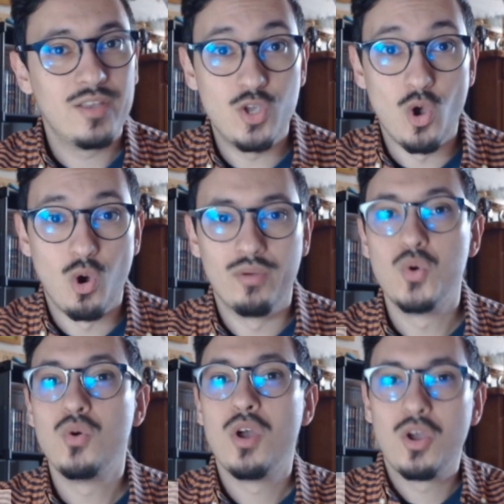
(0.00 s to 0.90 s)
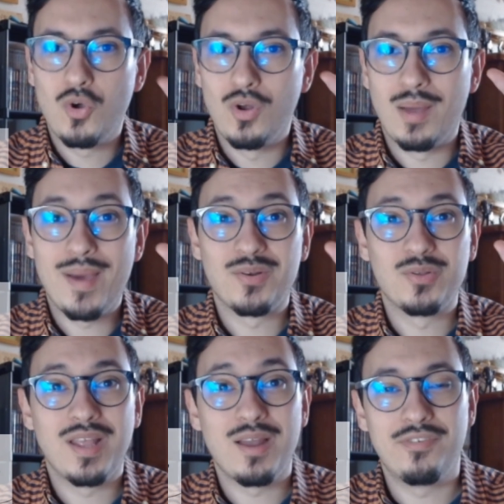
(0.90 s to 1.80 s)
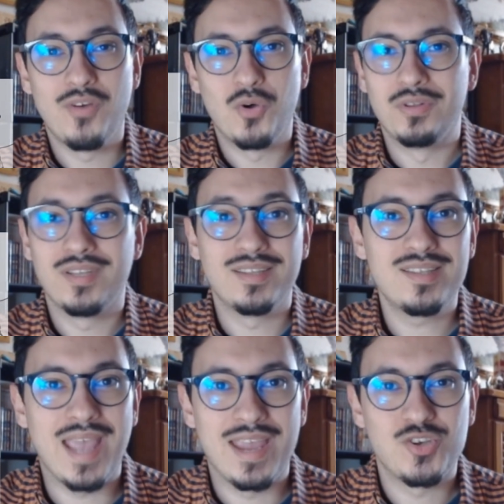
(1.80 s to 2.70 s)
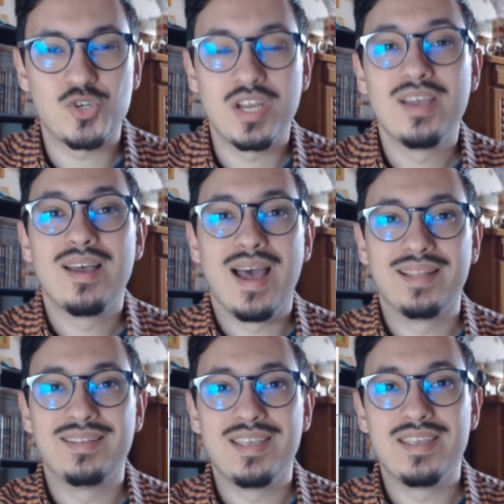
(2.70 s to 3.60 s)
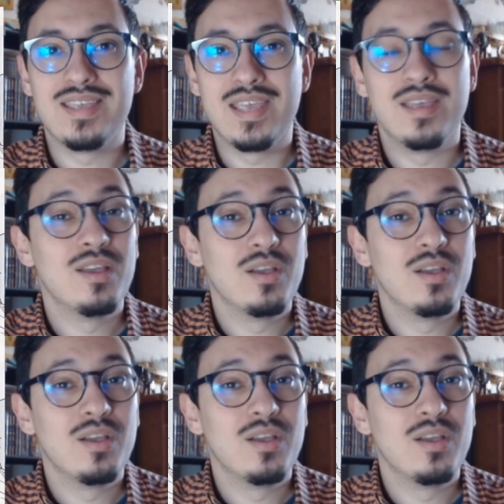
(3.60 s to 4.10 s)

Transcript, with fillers: Yoru con la mano nella fronte di Denji a dirgli